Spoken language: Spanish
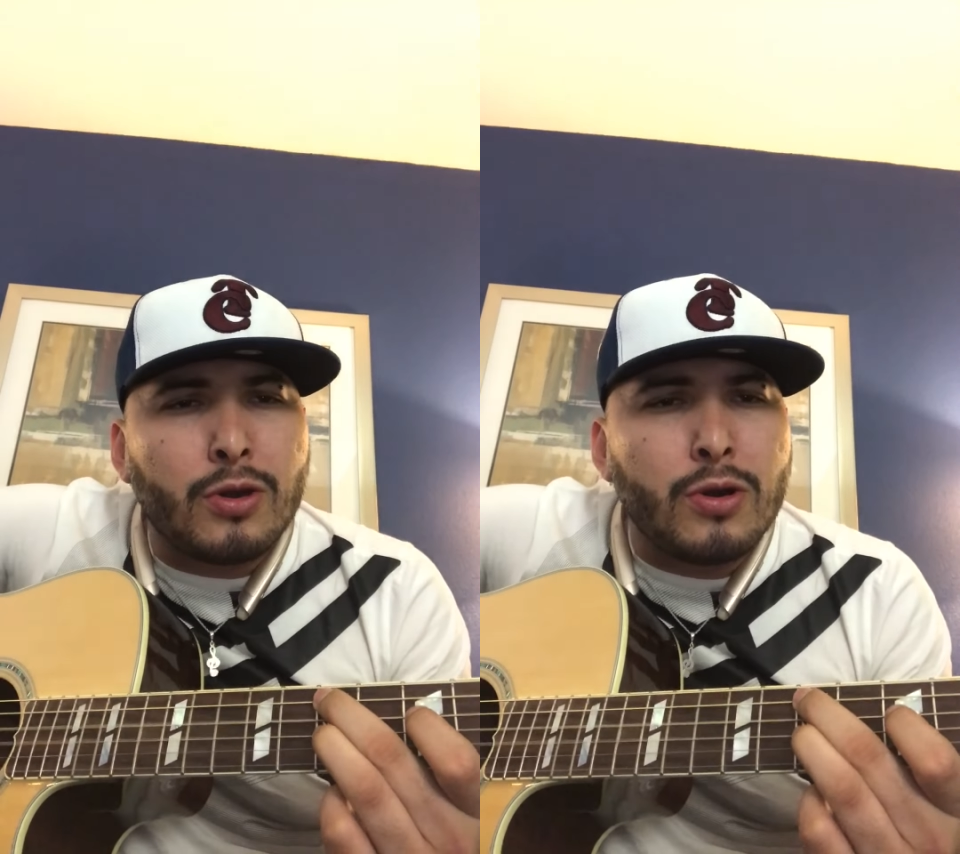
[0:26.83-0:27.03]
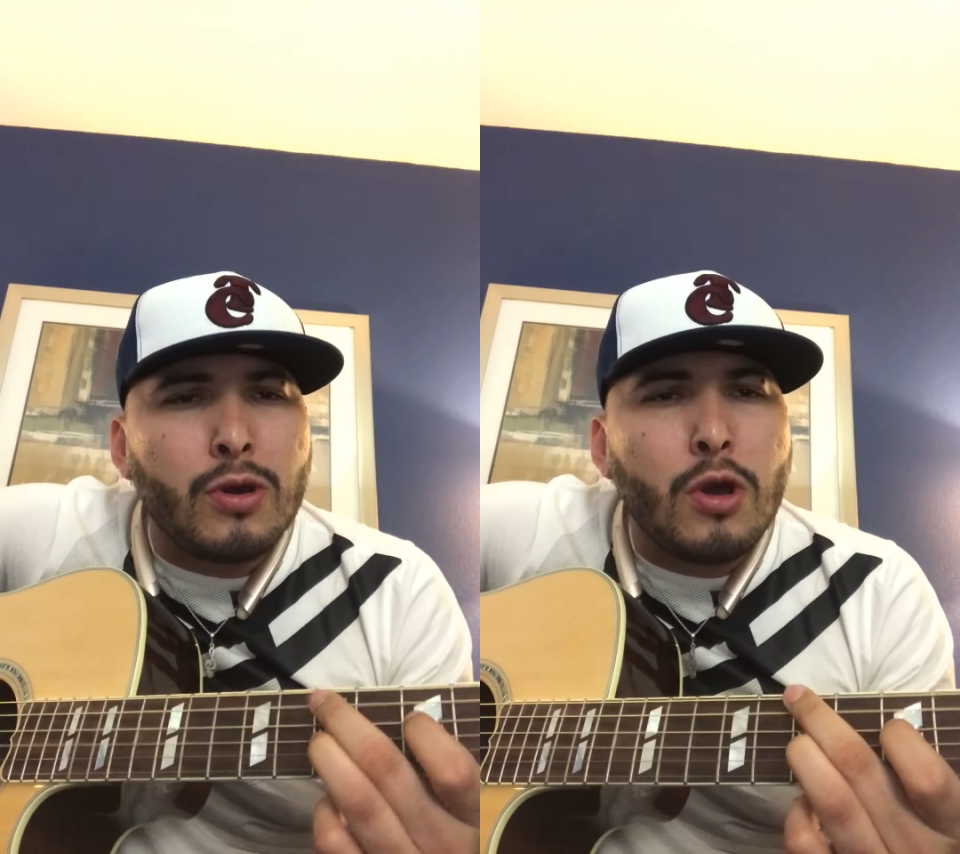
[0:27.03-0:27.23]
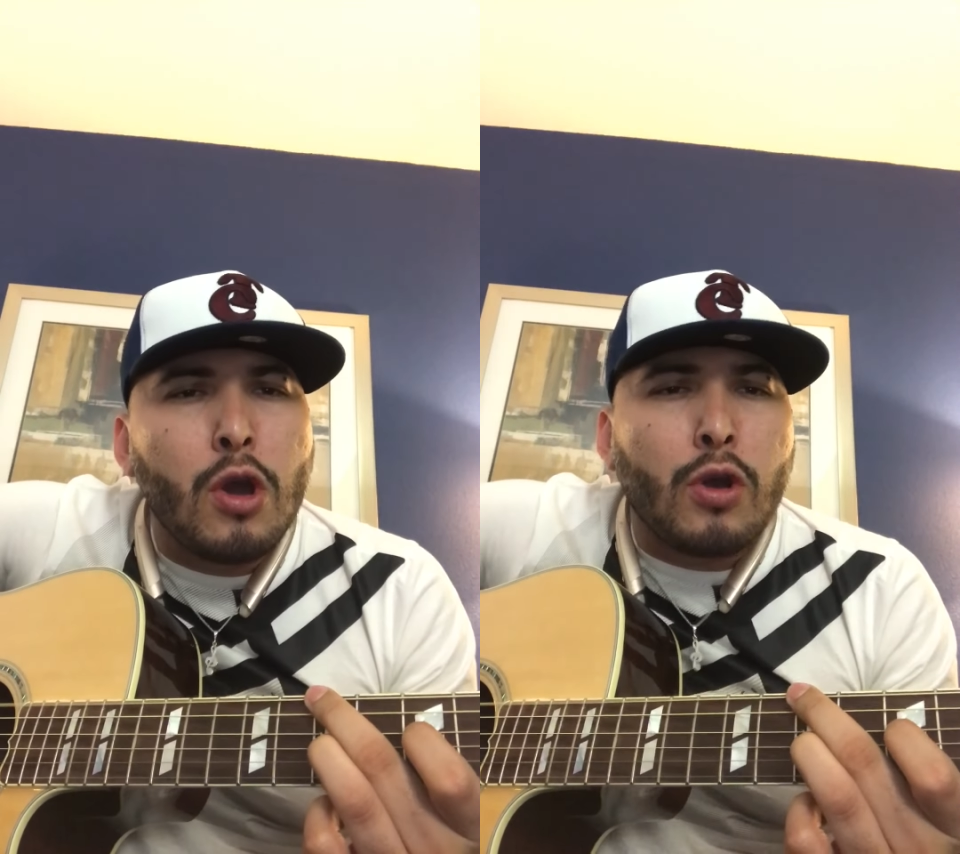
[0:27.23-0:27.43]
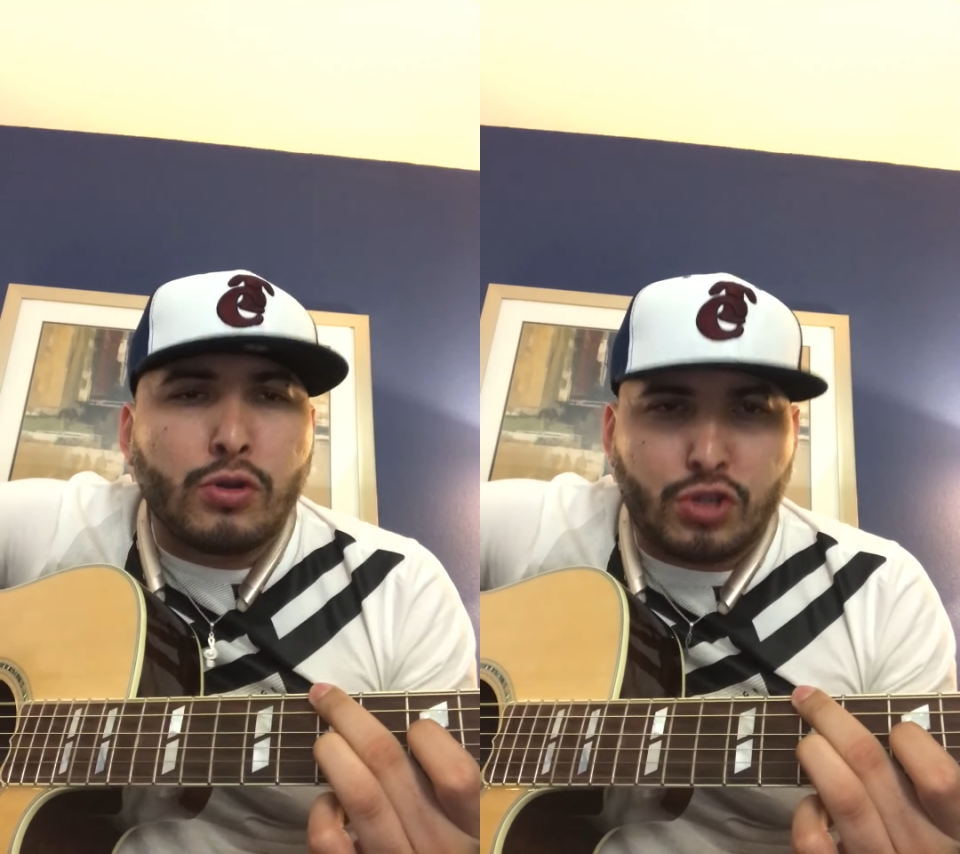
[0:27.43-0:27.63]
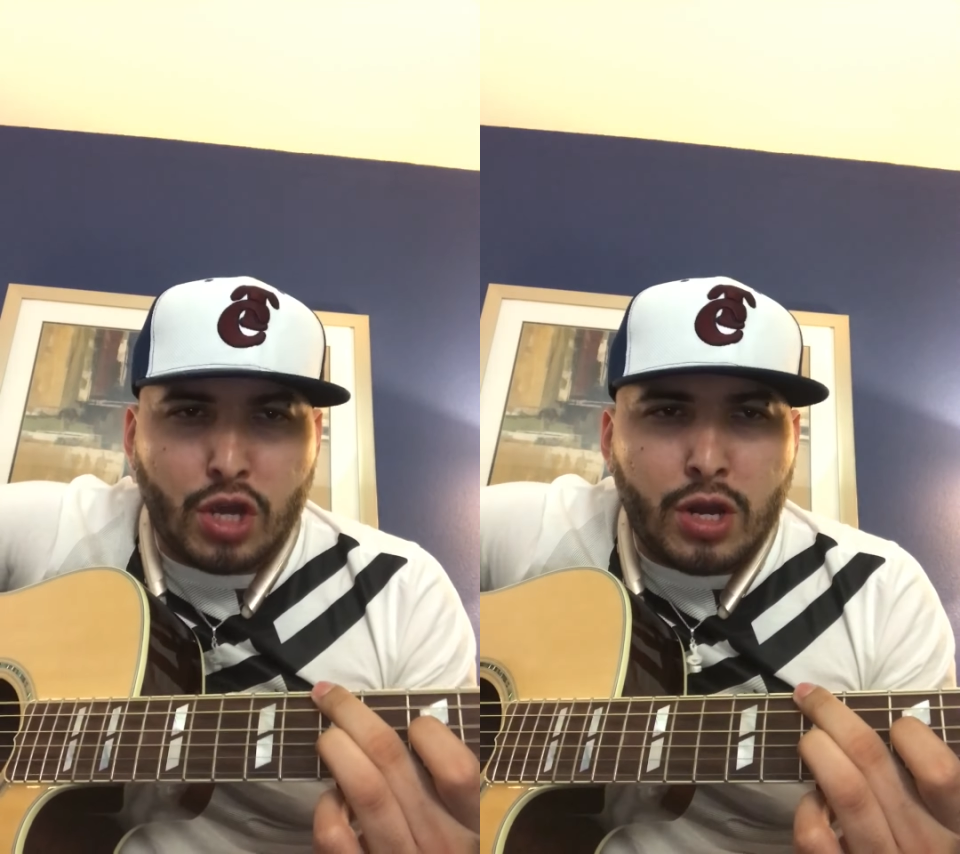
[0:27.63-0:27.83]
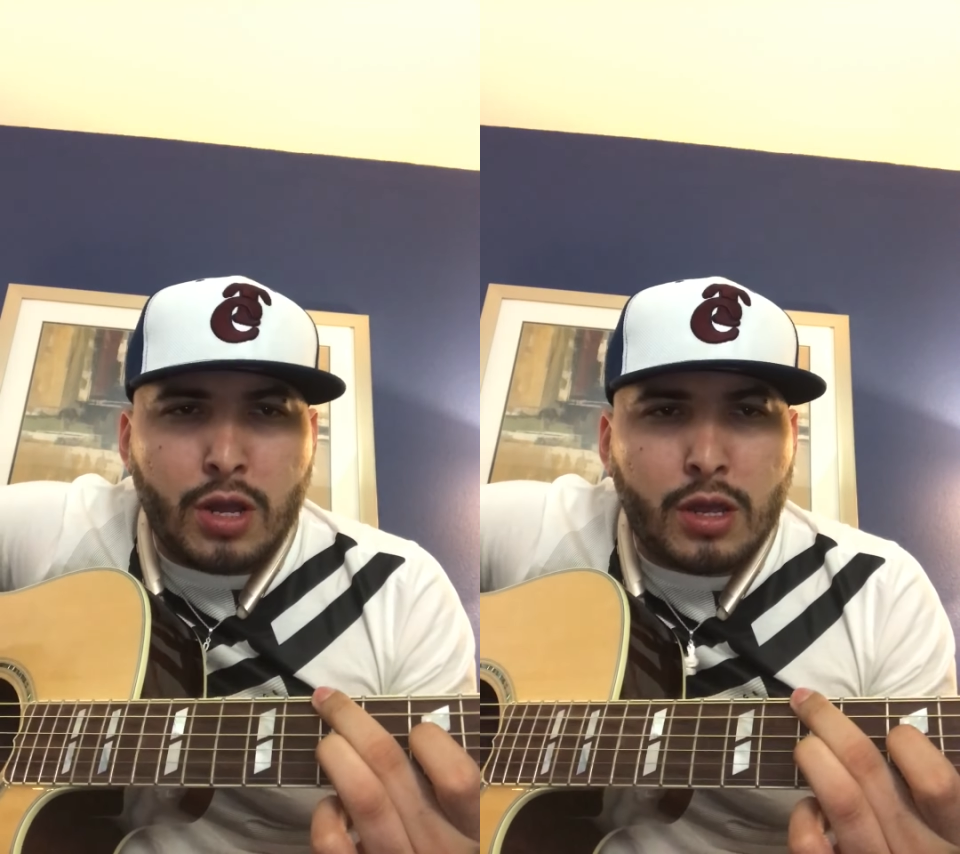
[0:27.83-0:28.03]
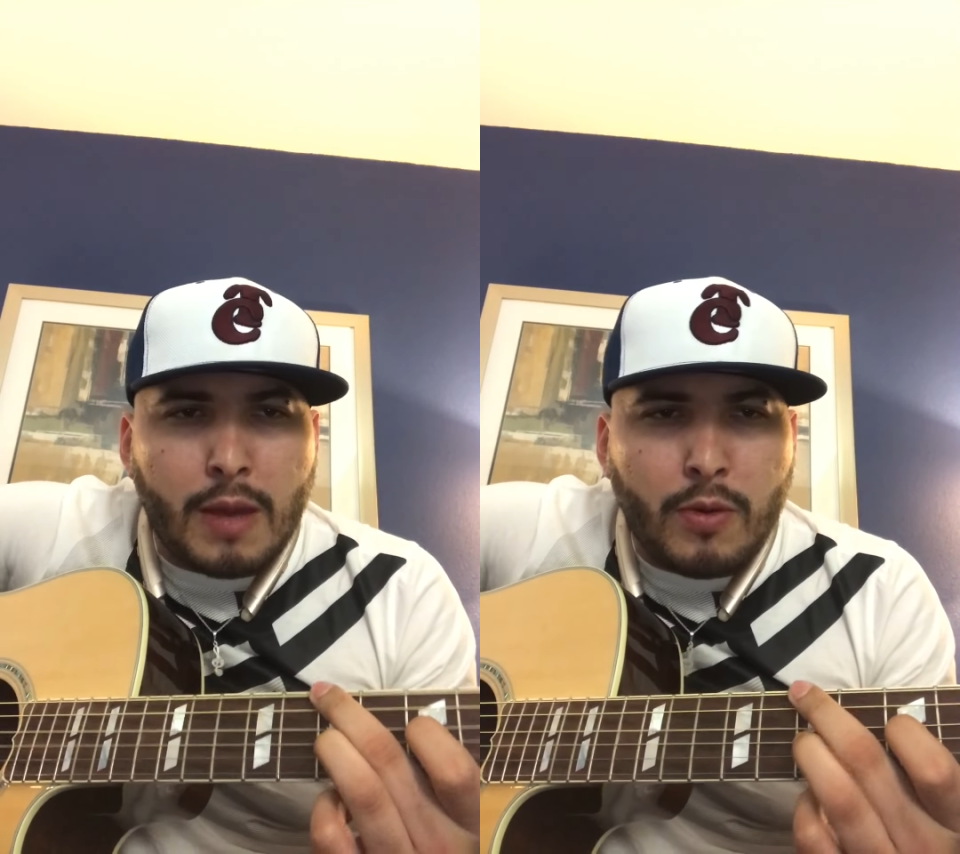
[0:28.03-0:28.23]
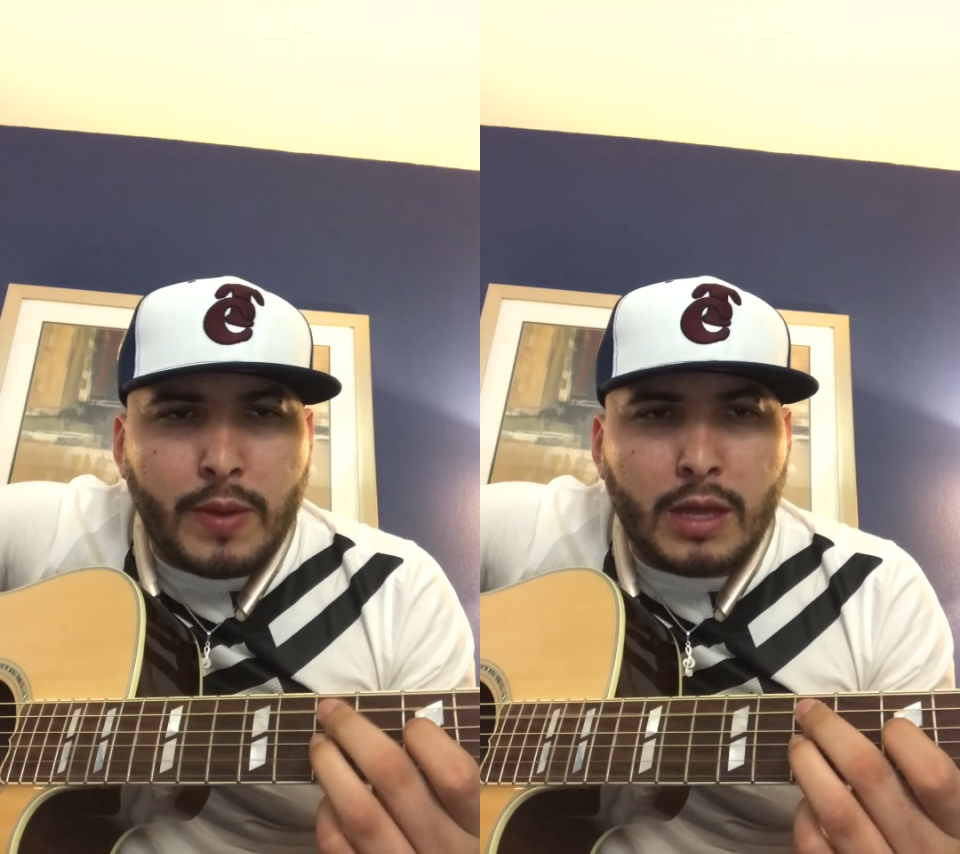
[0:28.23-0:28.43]
No sé ni en
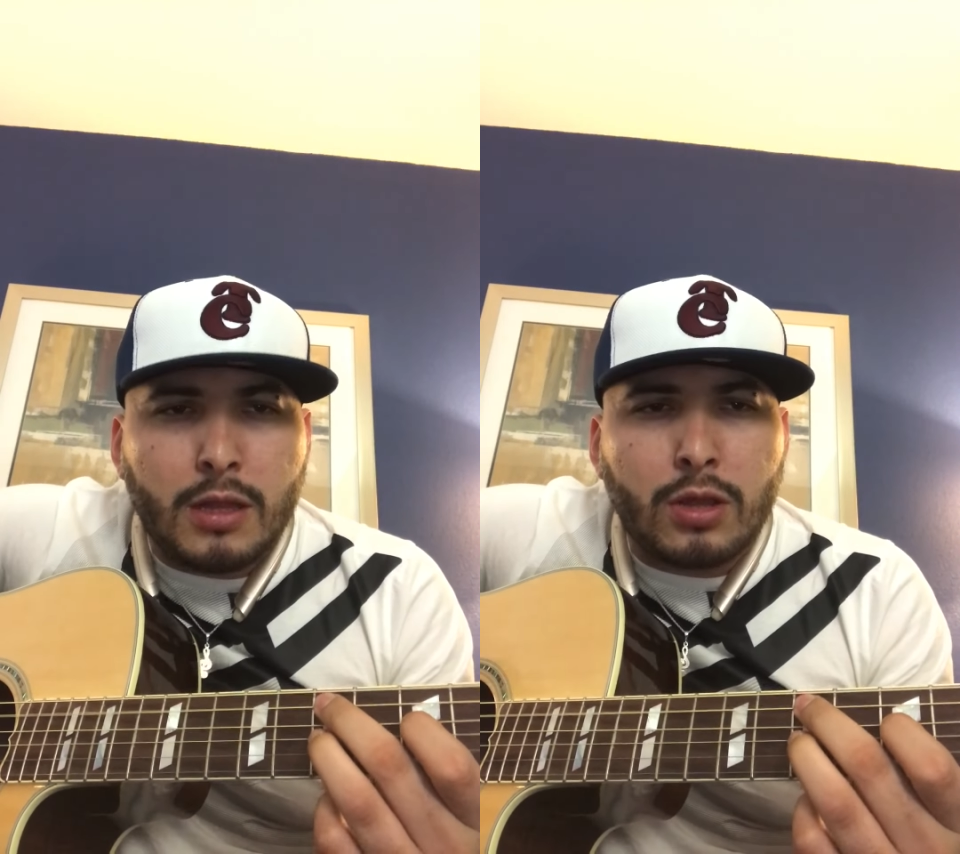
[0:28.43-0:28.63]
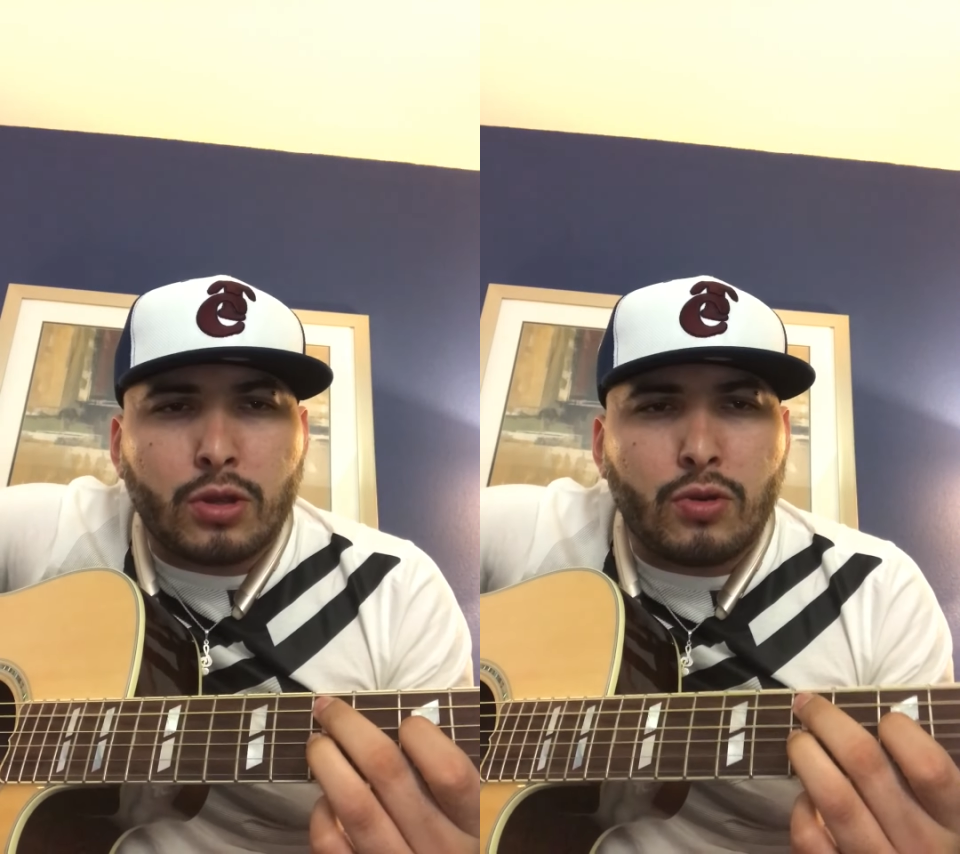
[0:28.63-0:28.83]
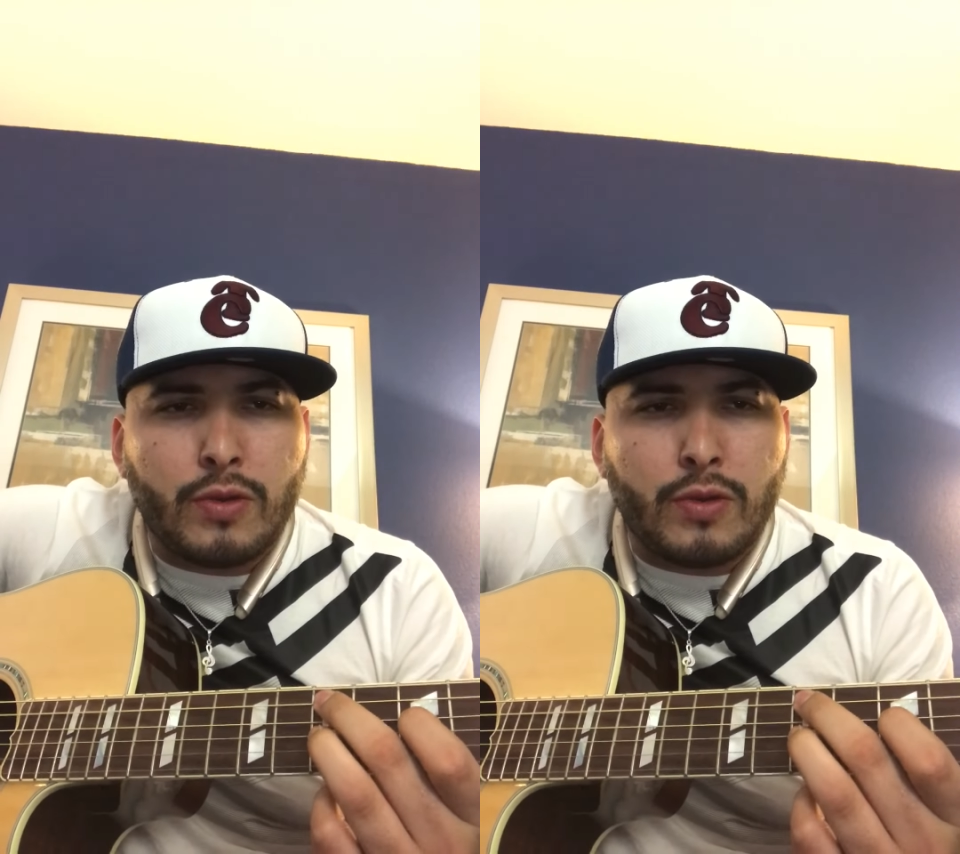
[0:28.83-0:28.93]
qué momento